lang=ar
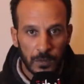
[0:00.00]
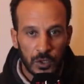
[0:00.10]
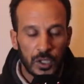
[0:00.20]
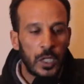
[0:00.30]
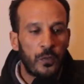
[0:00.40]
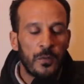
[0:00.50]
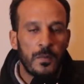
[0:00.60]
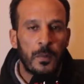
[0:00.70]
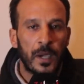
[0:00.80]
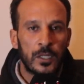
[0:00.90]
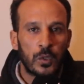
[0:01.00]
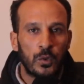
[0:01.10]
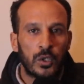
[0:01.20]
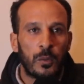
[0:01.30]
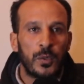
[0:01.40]
جريو فما
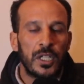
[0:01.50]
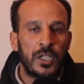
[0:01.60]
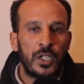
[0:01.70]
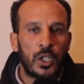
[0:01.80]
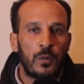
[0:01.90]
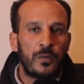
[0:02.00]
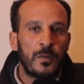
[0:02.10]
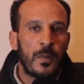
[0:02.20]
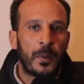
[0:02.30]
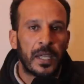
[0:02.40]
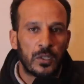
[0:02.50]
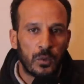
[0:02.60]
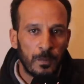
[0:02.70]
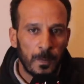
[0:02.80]
بغيتو ضربو يديكم فما بغيتو